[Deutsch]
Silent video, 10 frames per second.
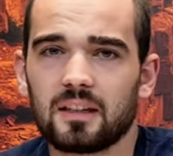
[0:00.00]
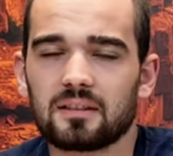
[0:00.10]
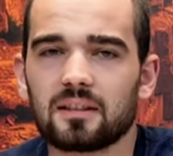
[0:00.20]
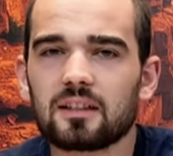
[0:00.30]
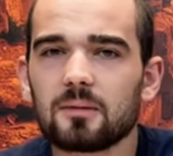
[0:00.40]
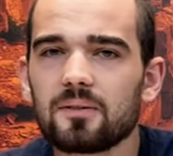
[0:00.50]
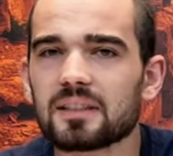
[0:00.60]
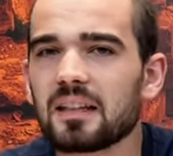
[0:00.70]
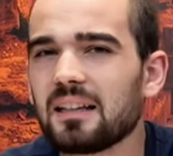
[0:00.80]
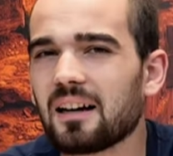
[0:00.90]
Dann rate mal was.
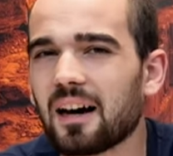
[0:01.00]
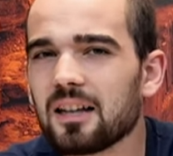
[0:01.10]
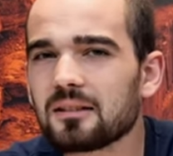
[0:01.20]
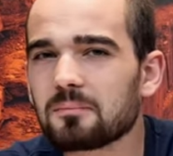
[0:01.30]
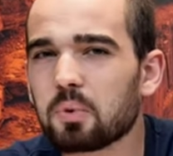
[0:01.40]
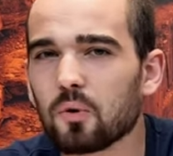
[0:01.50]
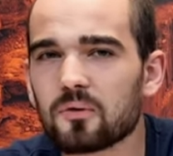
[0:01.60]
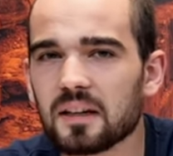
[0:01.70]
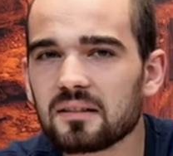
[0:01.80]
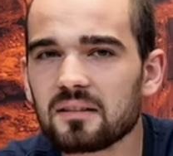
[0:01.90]
Alle
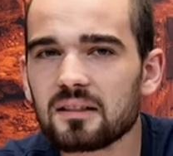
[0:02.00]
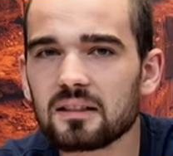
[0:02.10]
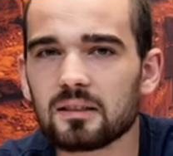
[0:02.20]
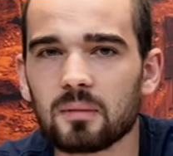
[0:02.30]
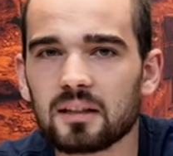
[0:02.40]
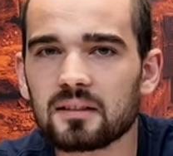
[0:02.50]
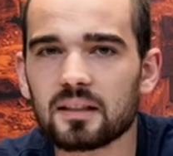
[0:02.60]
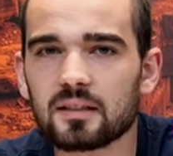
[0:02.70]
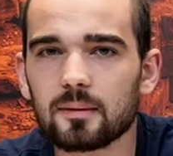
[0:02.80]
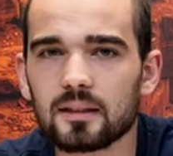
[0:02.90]
Propheten im Alten
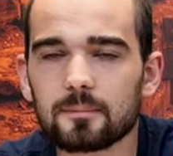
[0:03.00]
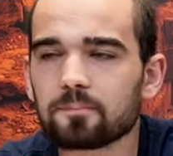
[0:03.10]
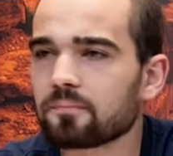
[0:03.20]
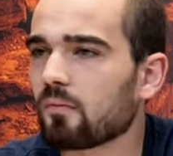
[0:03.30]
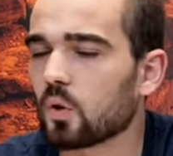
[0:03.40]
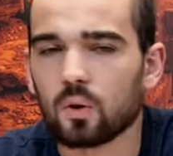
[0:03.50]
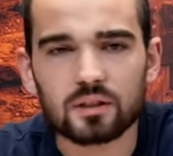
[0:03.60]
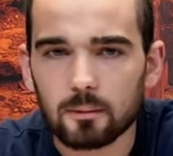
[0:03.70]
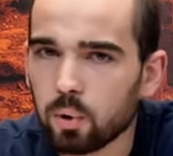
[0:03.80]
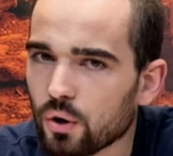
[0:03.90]
Testament und auch die
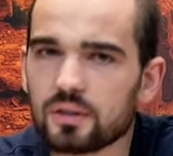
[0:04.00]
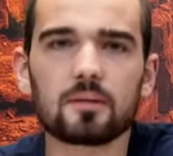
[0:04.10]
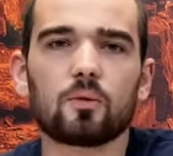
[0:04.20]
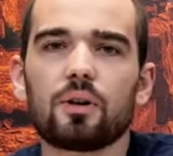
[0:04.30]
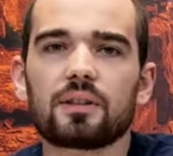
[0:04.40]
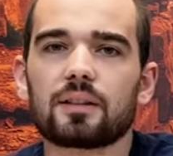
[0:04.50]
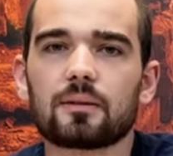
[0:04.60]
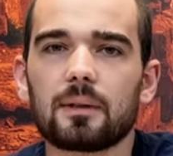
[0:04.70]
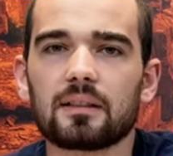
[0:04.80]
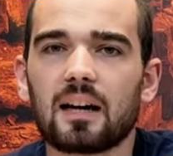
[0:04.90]
Apostel im Neuen
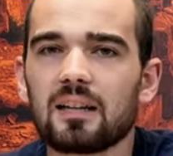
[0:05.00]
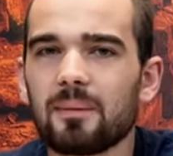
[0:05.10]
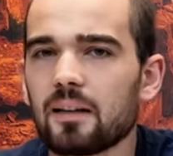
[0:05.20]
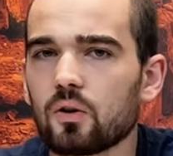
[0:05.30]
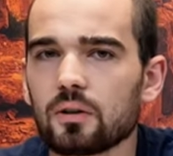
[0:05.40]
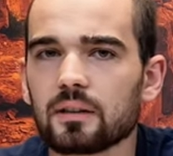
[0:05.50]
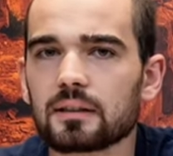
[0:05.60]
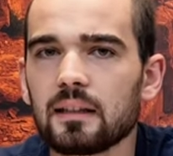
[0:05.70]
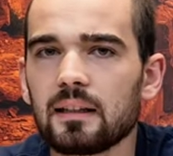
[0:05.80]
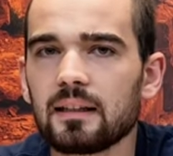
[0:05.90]
Testament, alle Männer Gottes,
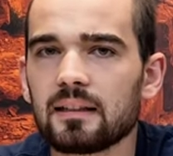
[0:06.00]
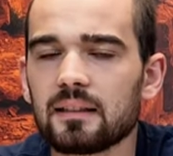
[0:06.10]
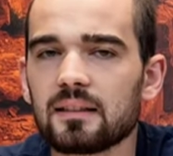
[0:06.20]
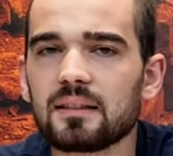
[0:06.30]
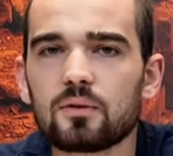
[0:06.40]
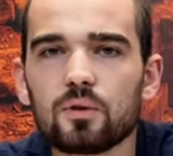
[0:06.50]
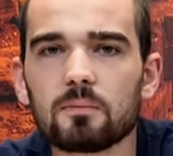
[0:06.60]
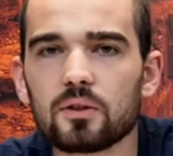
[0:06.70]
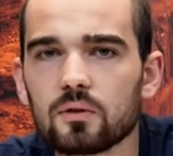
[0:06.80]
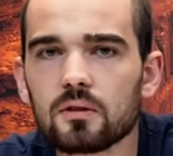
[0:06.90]
sind natürlich
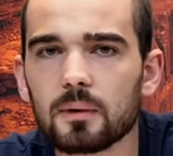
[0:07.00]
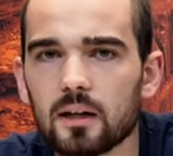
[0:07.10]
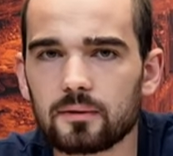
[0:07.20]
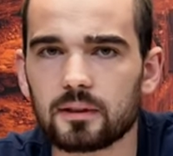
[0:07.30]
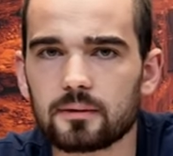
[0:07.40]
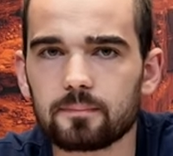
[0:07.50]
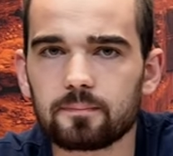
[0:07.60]
mit Sünde behaftet.